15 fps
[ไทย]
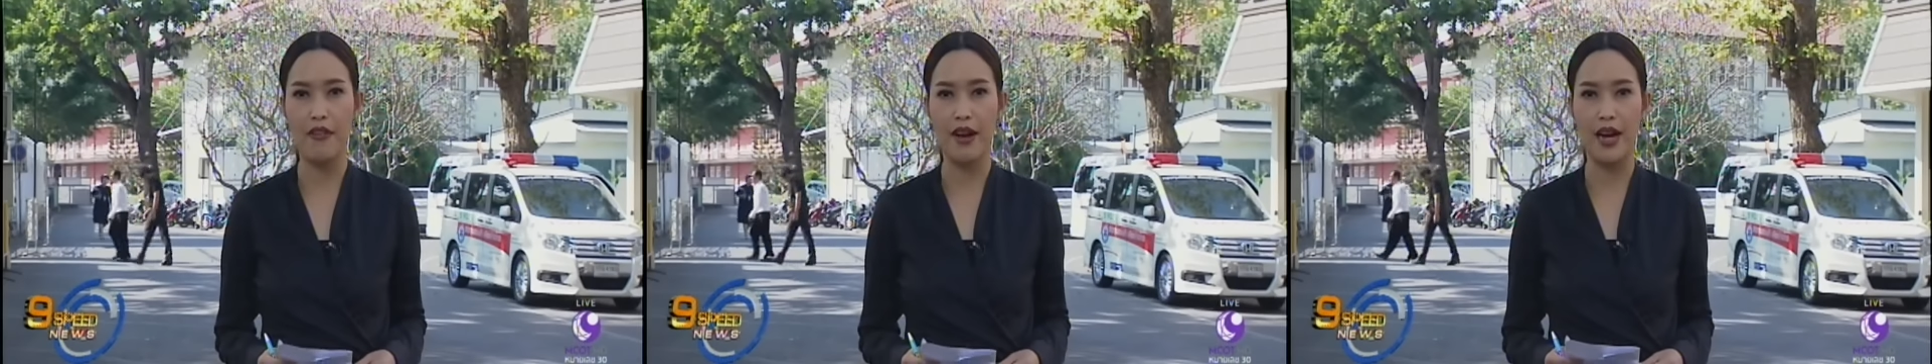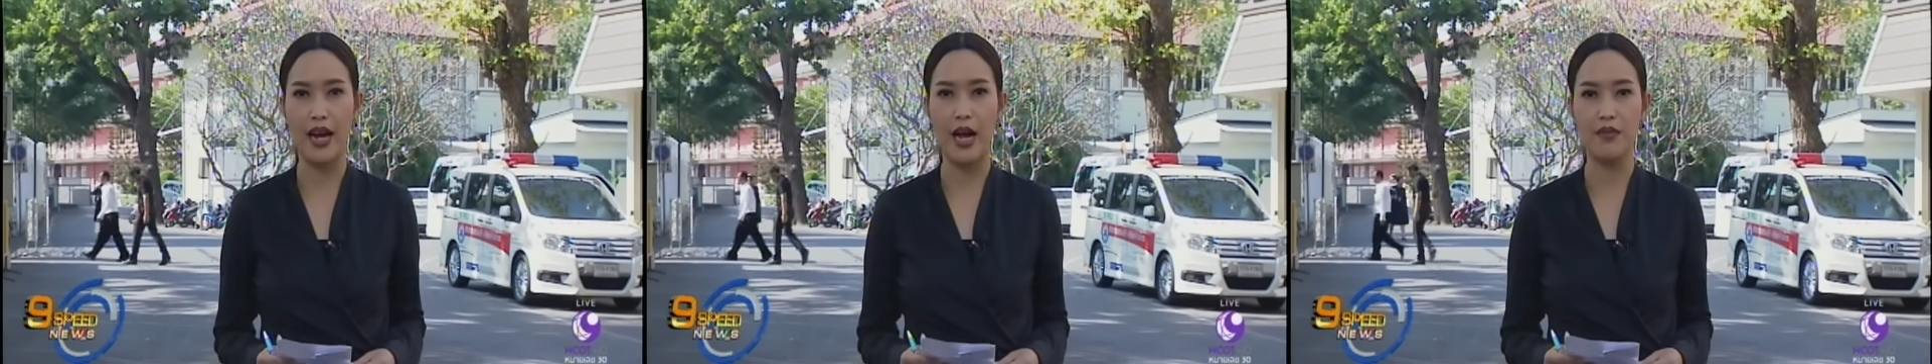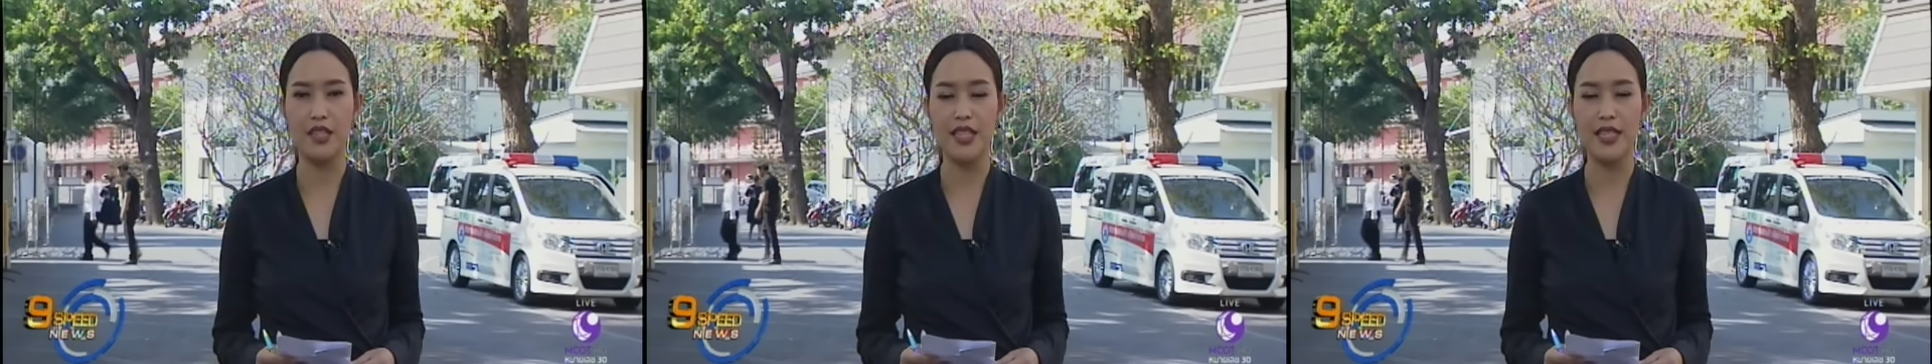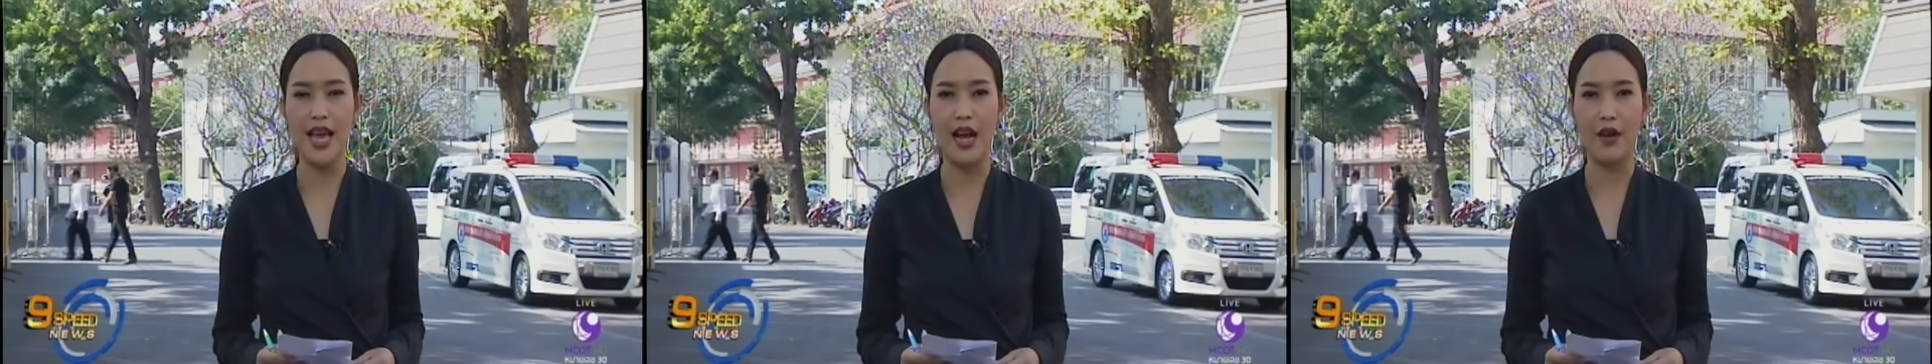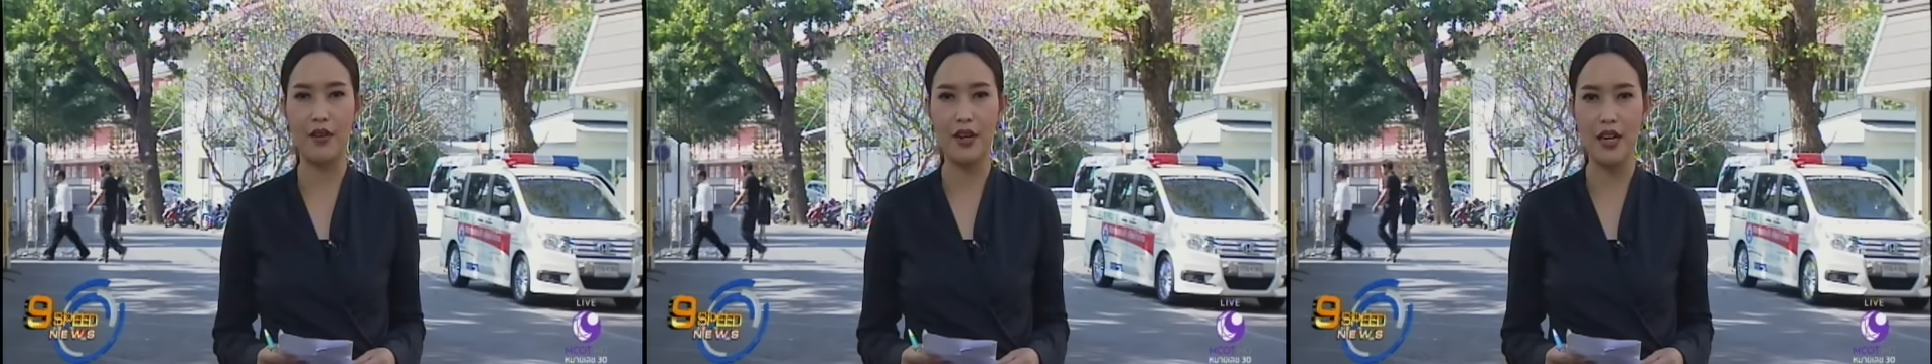ฟังคำชี้แจ
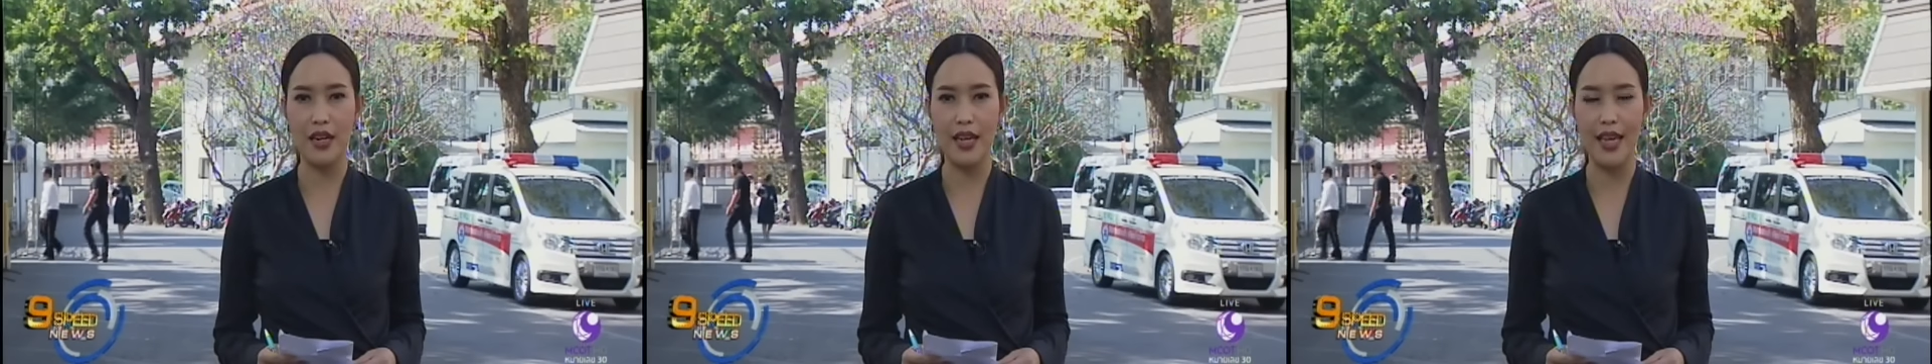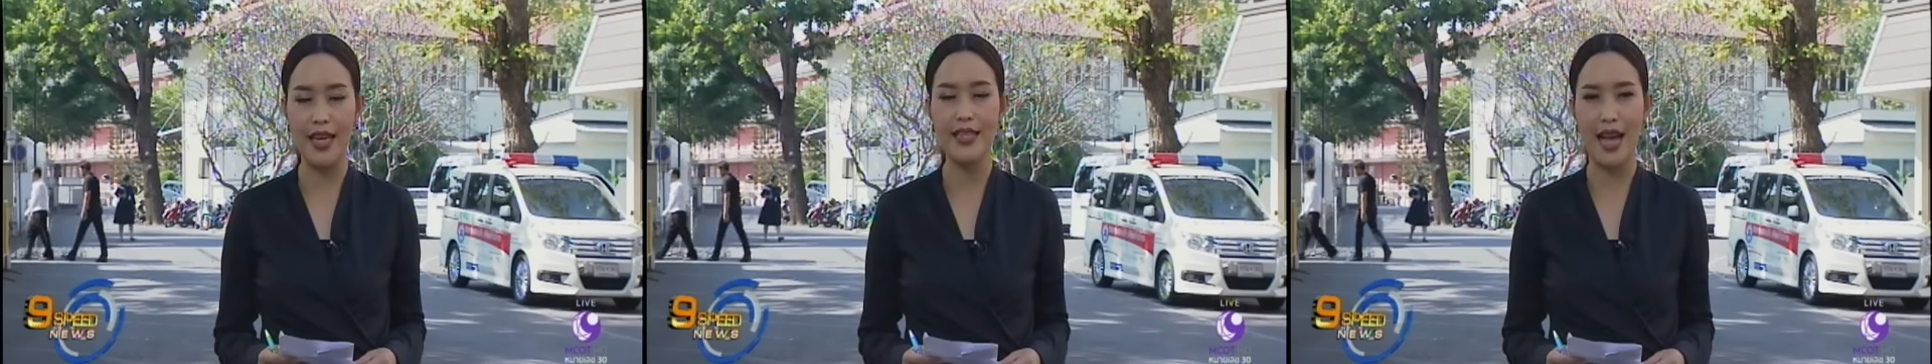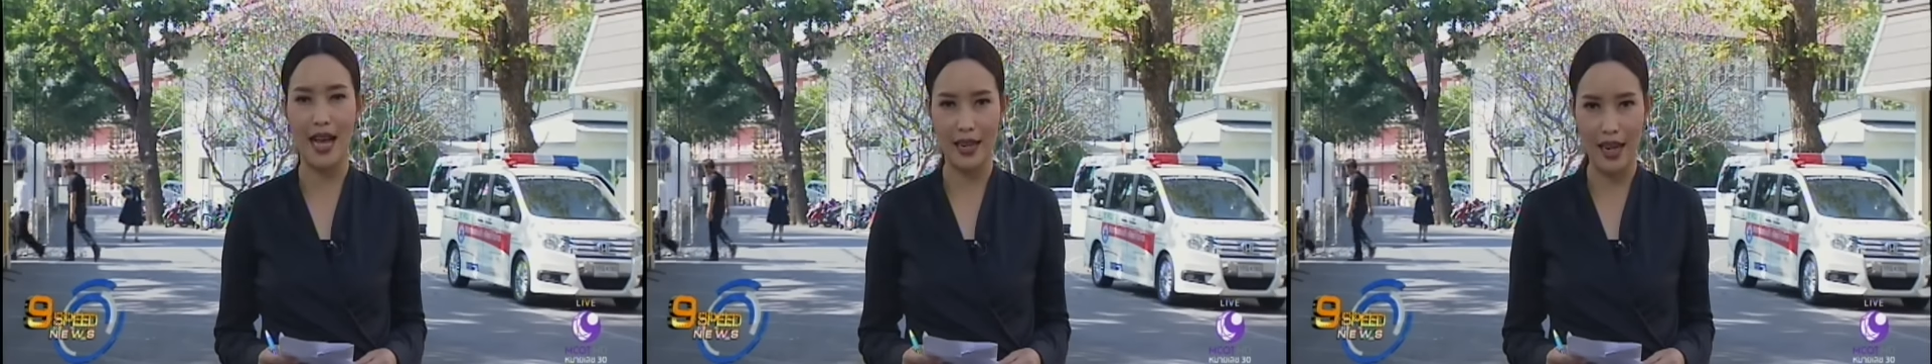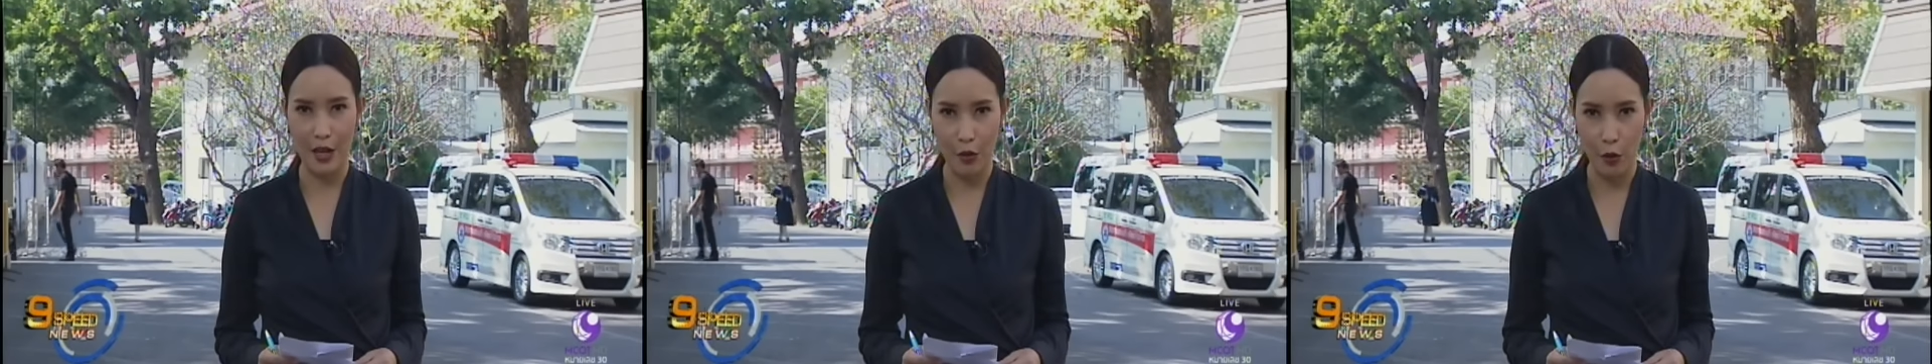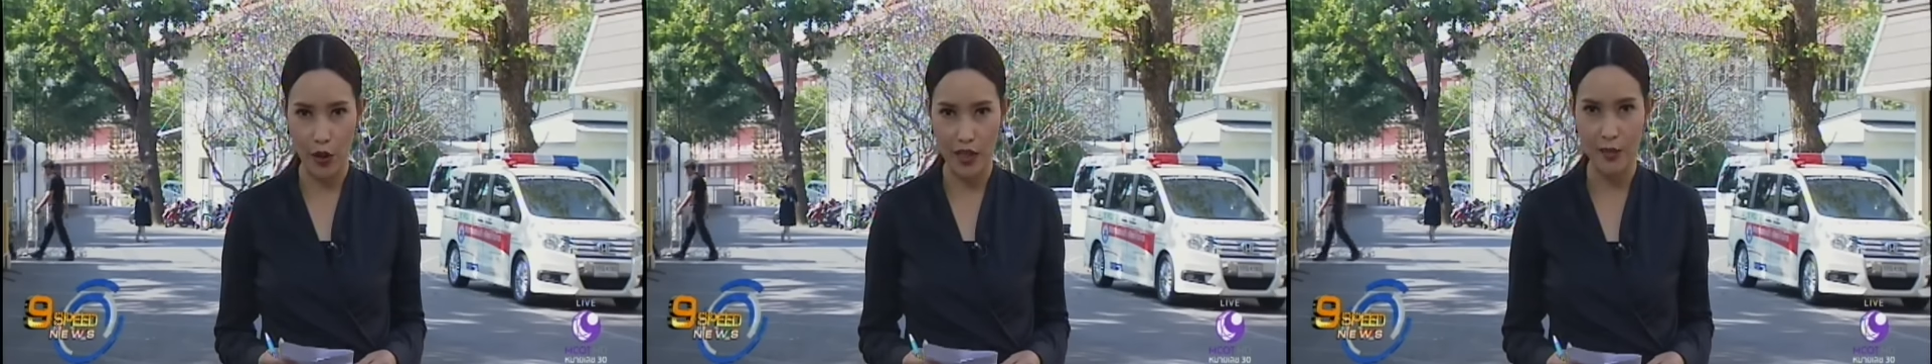งเรื่องนี้จากนา
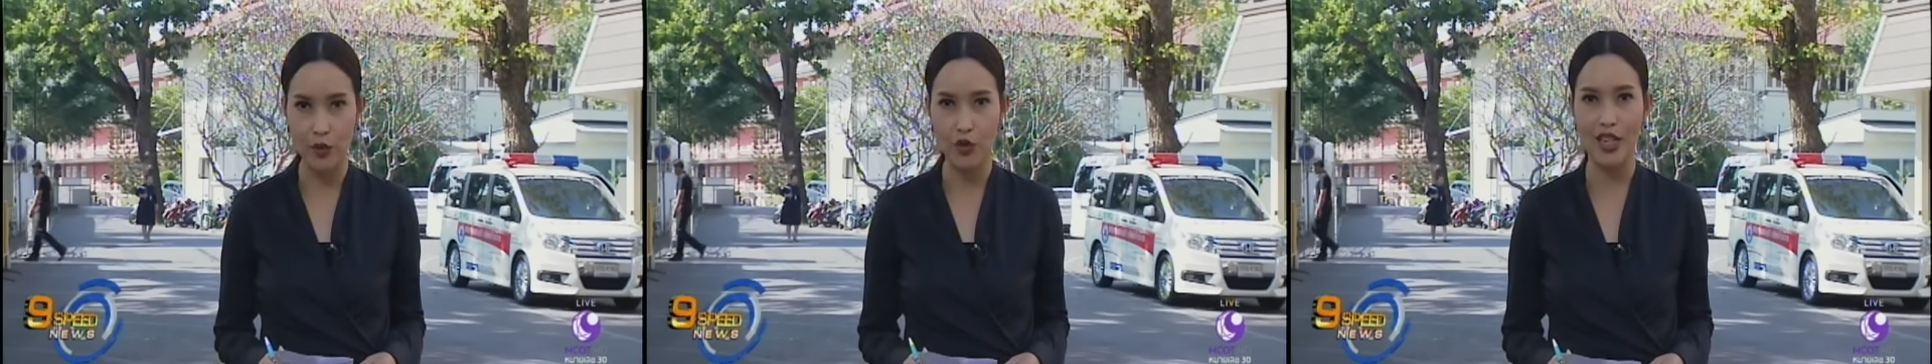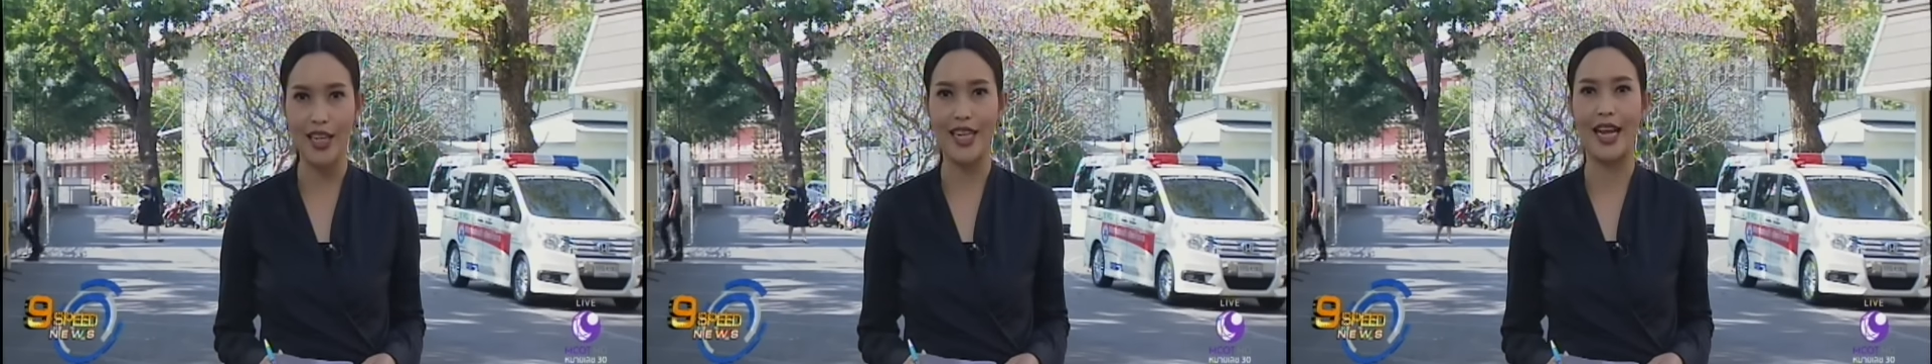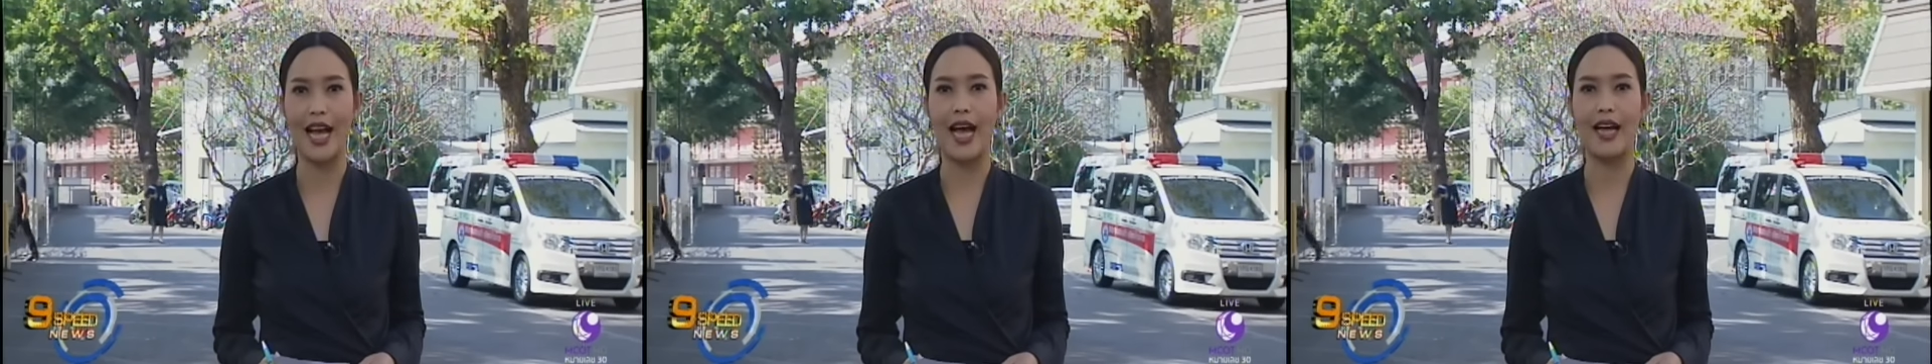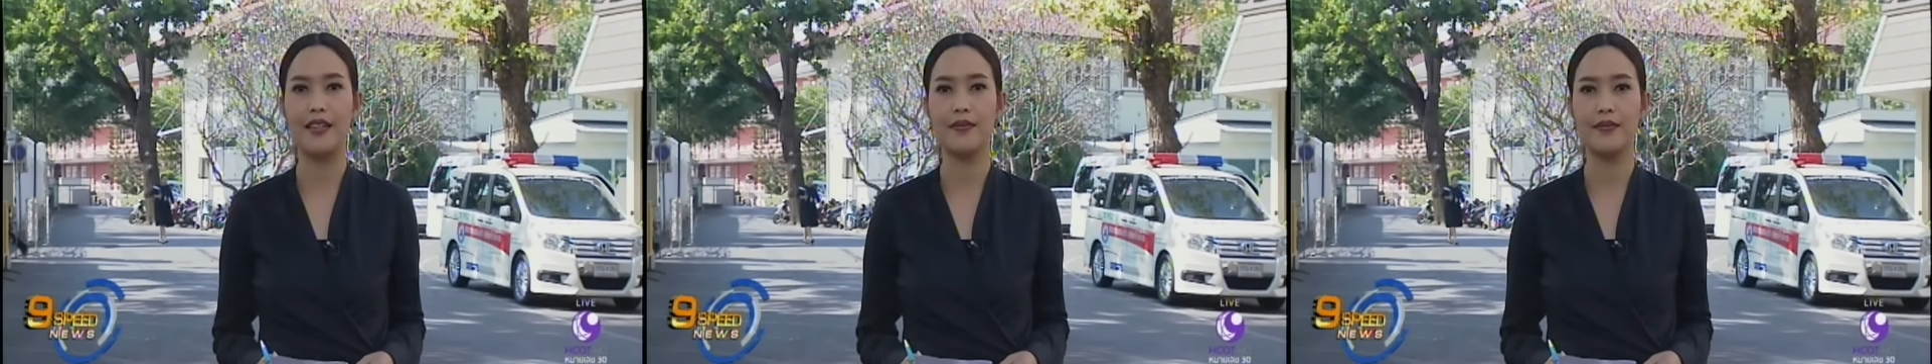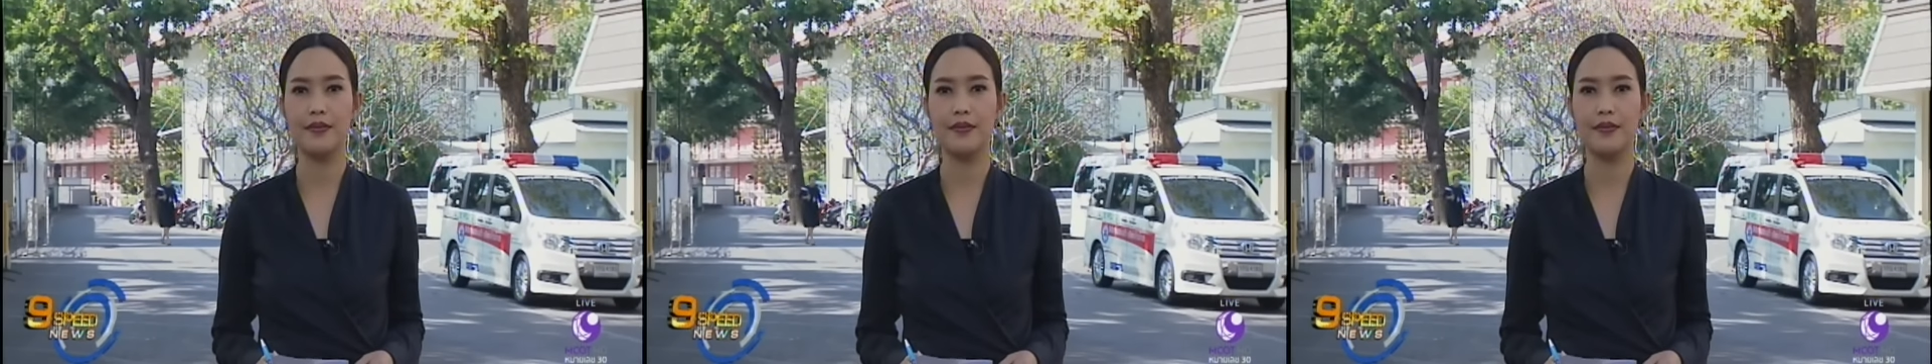ยกรัฐมนตรีกันค่ะ